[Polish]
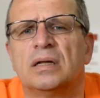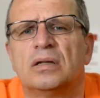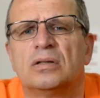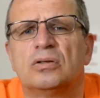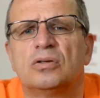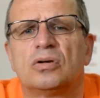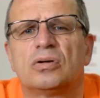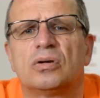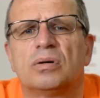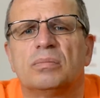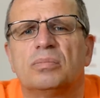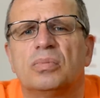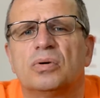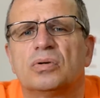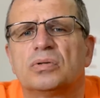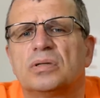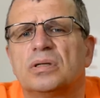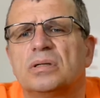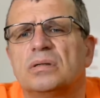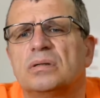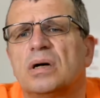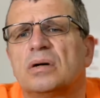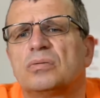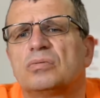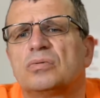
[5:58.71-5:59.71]
do
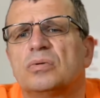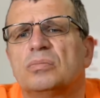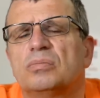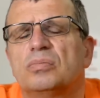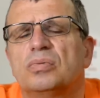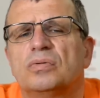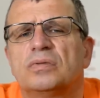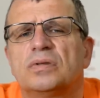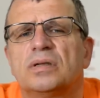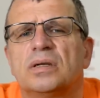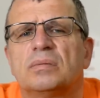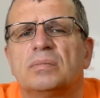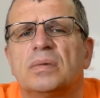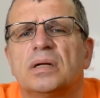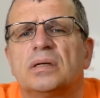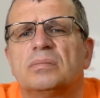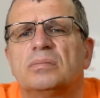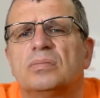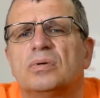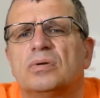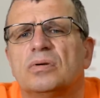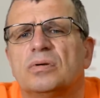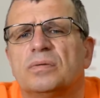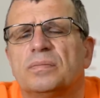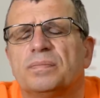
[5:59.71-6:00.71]
roboty autobusem
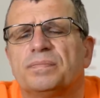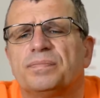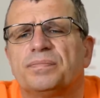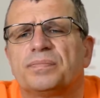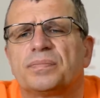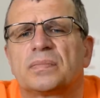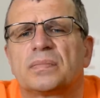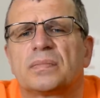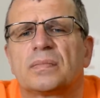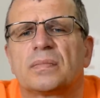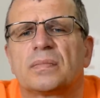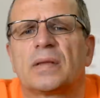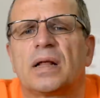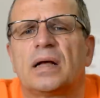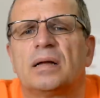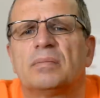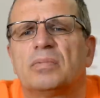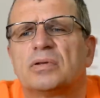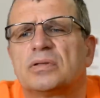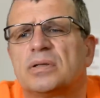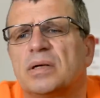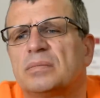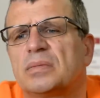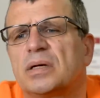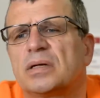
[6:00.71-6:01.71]
albo
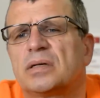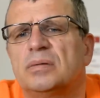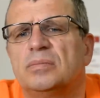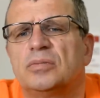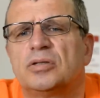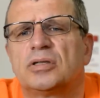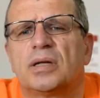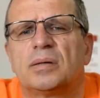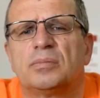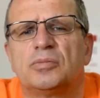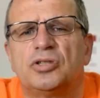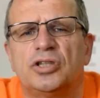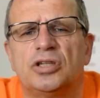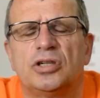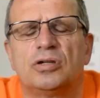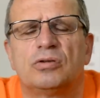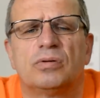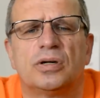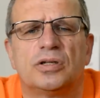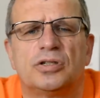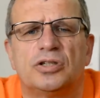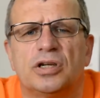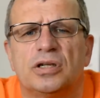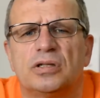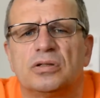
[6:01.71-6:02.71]
albo tam jakimś tam
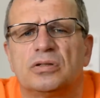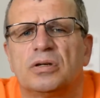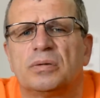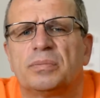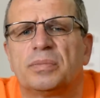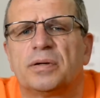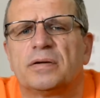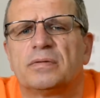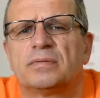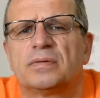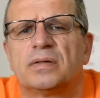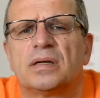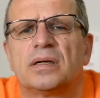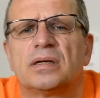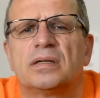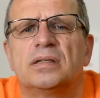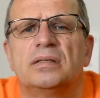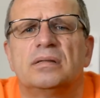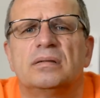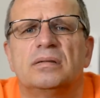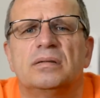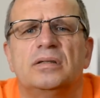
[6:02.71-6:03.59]
cinquecento, prawda,